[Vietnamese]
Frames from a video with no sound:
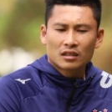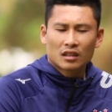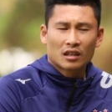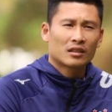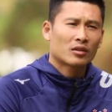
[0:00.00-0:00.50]

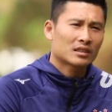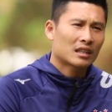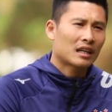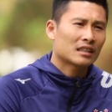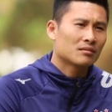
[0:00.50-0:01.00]
nhận lời đến Hoàng
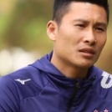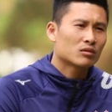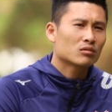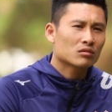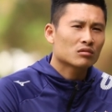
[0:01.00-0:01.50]
Gia Lai thì
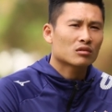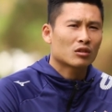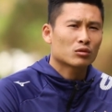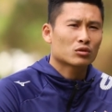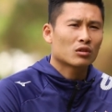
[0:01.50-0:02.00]
mình
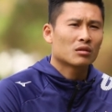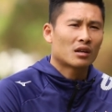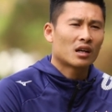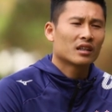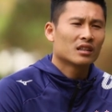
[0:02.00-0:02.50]
cũng có một số lời
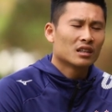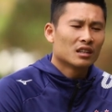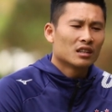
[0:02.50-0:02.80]
mời